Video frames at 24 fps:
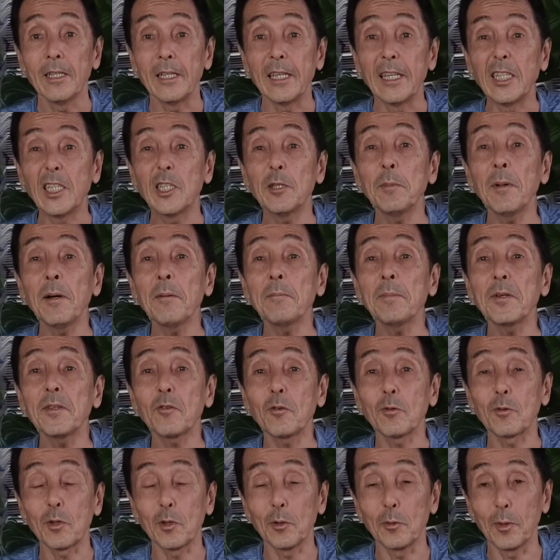で、1万
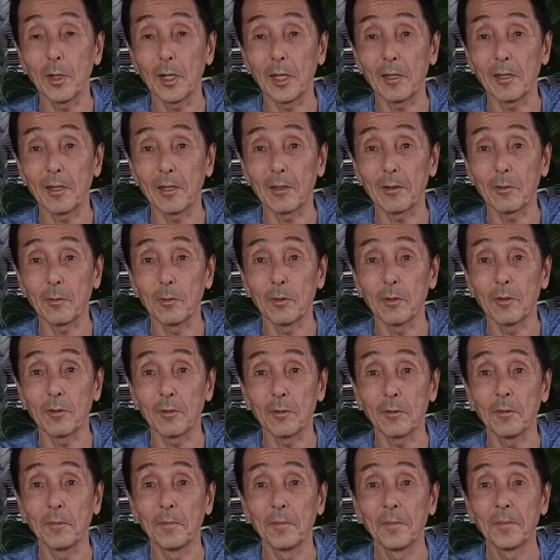ペソって言われたって言うんで
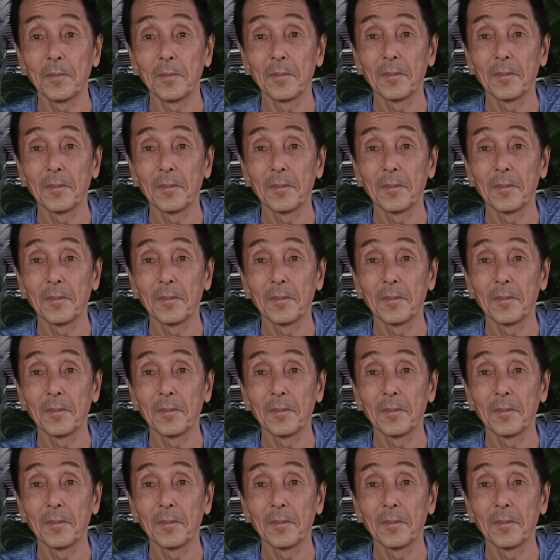すよ。